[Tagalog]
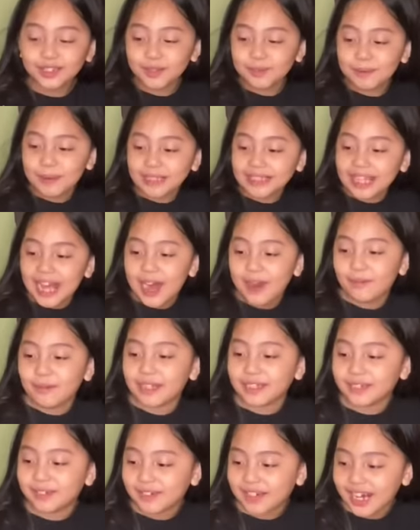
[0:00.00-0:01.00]
Tumatawa
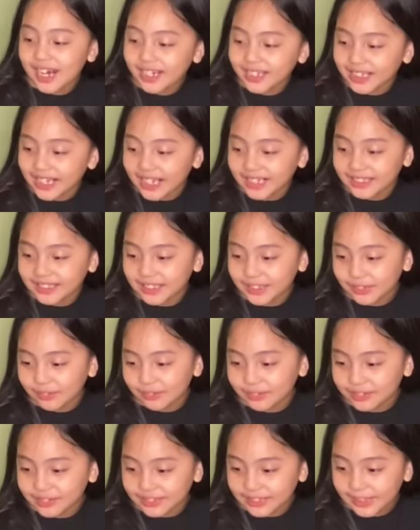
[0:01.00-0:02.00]
yung kaklase ko
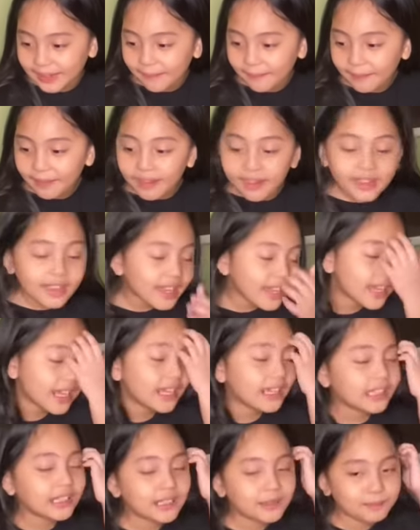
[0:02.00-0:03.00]
kasi.
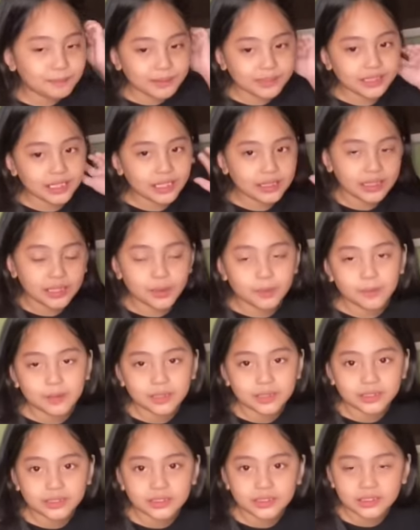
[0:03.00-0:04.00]
Mm. Nagpatatawa
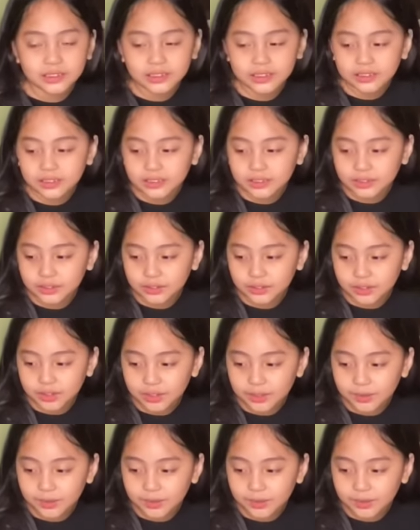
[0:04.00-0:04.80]
kasi si teacher.